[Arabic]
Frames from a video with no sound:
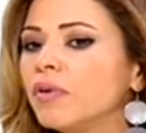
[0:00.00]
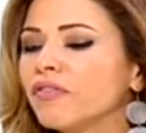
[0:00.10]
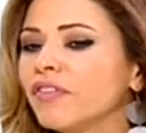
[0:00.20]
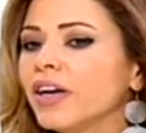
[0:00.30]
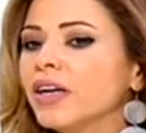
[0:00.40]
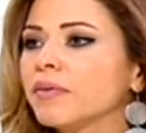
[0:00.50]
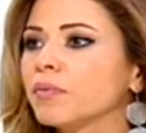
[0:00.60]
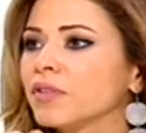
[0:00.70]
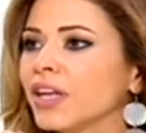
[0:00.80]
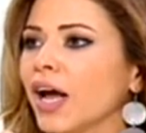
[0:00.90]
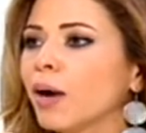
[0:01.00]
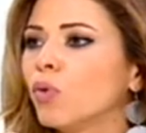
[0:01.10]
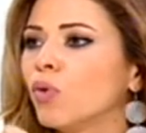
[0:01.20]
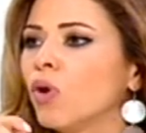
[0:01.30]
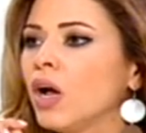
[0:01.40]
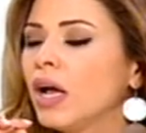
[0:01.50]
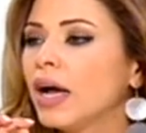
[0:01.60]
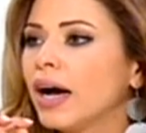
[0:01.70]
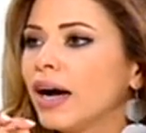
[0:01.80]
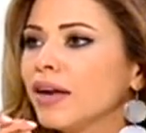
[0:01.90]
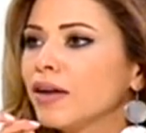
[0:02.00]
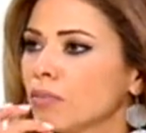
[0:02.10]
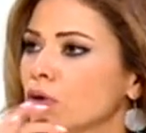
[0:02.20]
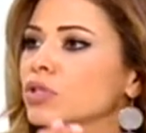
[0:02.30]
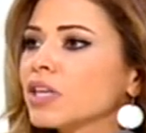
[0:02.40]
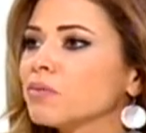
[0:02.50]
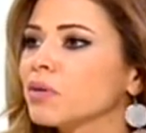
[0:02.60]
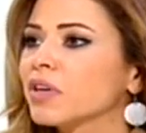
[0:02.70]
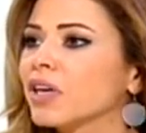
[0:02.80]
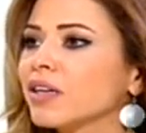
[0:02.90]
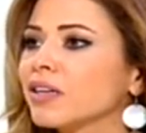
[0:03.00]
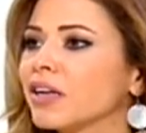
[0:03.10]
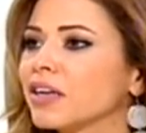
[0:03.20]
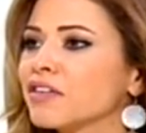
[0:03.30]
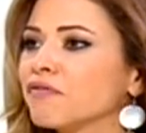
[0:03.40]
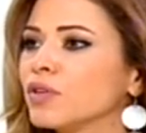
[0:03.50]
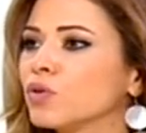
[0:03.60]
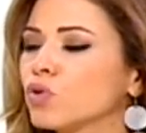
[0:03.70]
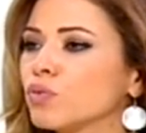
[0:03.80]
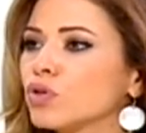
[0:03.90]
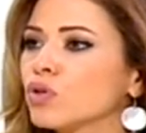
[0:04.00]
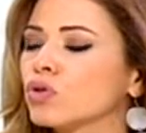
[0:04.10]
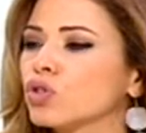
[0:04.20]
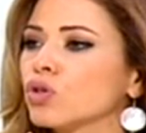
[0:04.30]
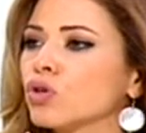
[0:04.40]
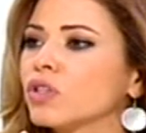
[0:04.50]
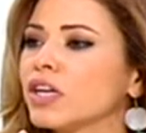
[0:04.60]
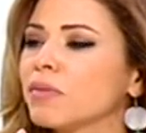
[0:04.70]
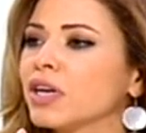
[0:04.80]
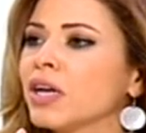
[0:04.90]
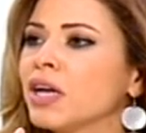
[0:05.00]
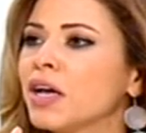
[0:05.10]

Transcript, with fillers: بالفعل بتلعبوا على الموسم يمكن كيف بيكونوا بتقدروا تشتغلوا دائما